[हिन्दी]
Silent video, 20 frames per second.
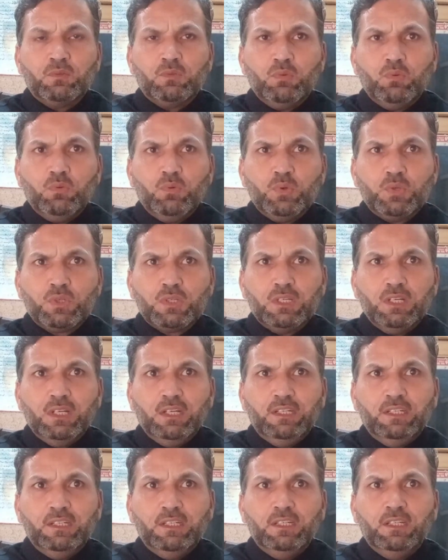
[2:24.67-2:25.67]
तो उसके
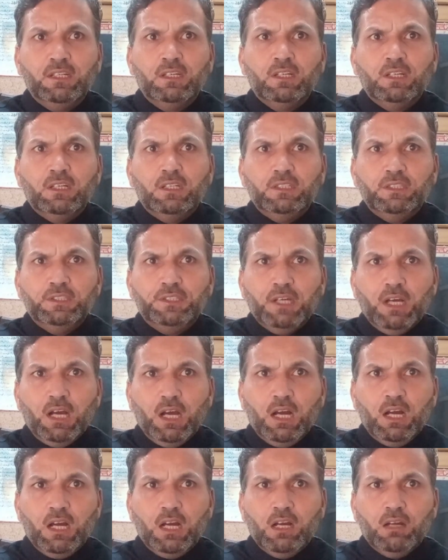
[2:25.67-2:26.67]
लिए या
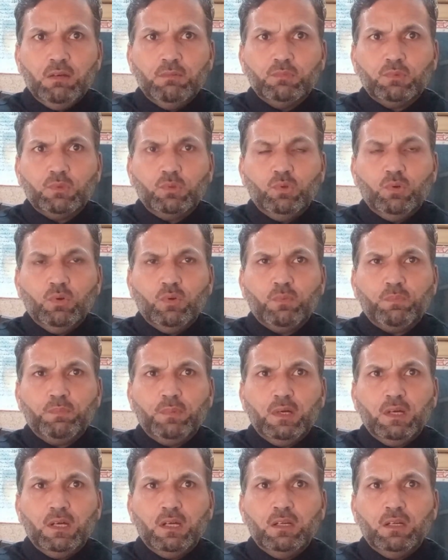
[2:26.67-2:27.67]
आम तौर
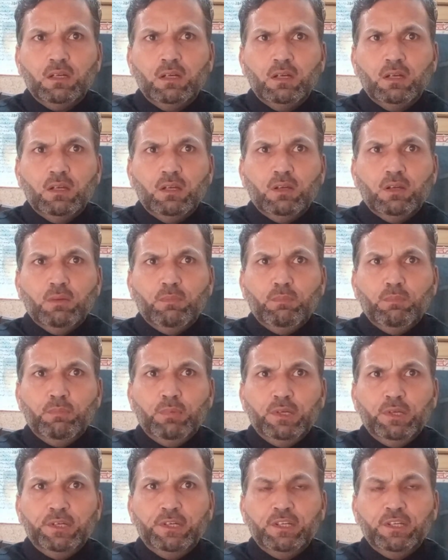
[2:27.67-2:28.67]
पर
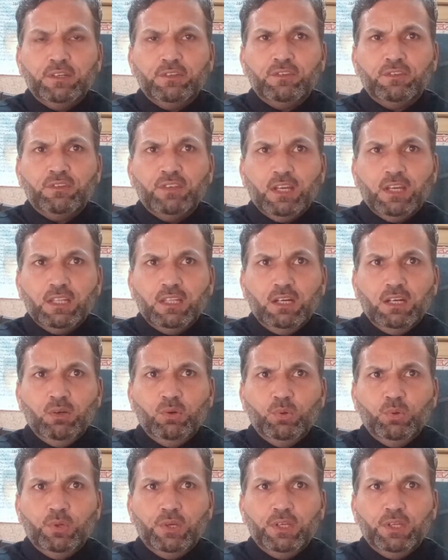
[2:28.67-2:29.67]
ब्लीडिंग ज़्यादा
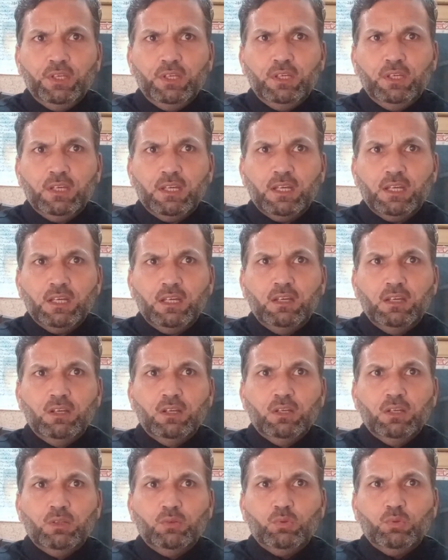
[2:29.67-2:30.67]
हो रही है
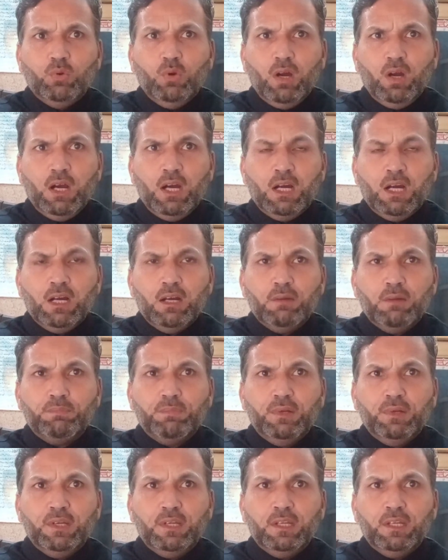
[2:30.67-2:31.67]
तो
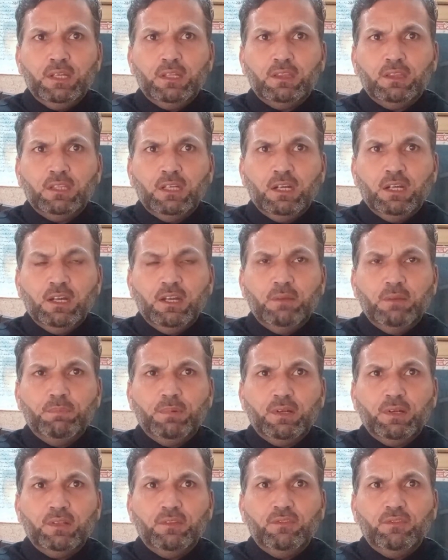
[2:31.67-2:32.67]
आपने थर्टी
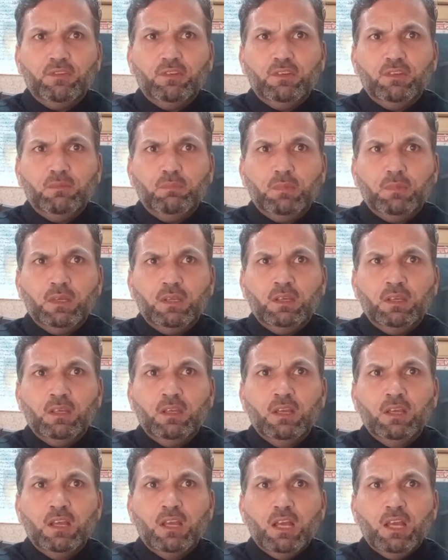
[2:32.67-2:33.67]
पटनसी
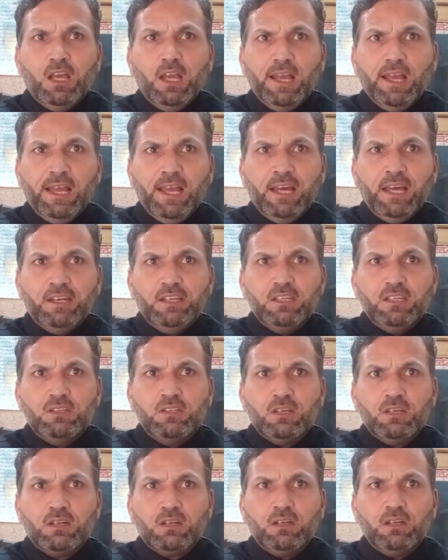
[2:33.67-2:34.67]
में
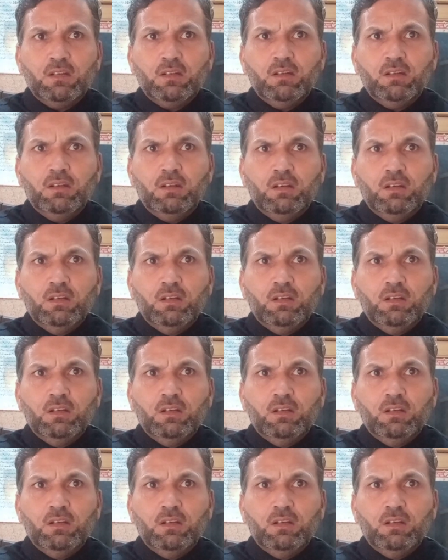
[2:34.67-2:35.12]
एरीजरन